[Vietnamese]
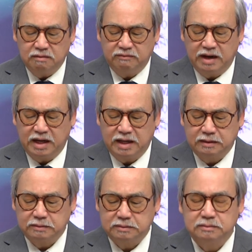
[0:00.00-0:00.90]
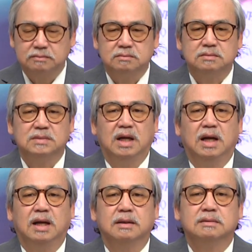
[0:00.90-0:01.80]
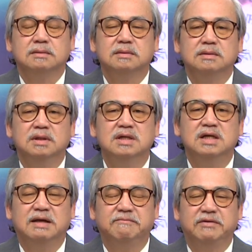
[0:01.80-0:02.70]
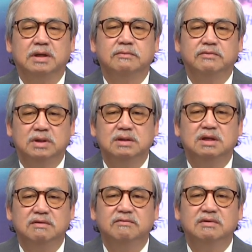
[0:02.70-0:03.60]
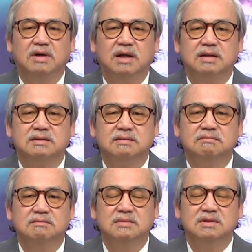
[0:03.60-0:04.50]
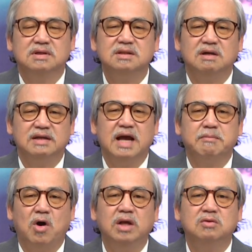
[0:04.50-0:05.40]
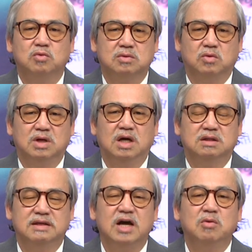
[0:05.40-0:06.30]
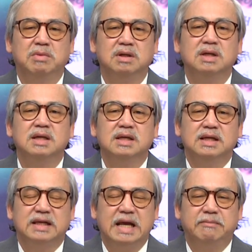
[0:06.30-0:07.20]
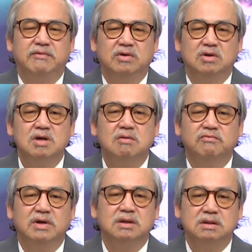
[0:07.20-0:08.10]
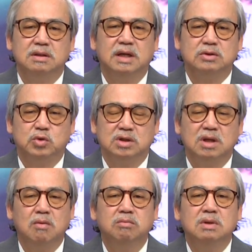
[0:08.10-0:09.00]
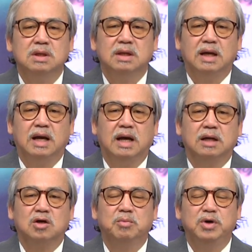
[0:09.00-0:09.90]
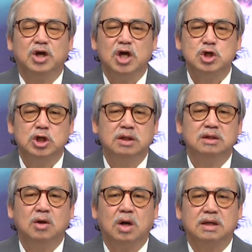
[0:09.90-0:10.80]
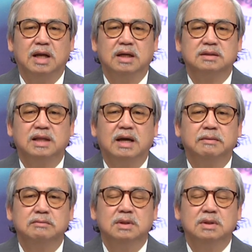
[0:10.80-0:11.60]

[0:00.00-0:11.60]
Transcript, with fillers: và à, những người làm việc với cái à, rất thời gian bỏ hết cuộc đời thời gian của mình làm vào những công việc như là truyền thông, à, communication hoặc là người ta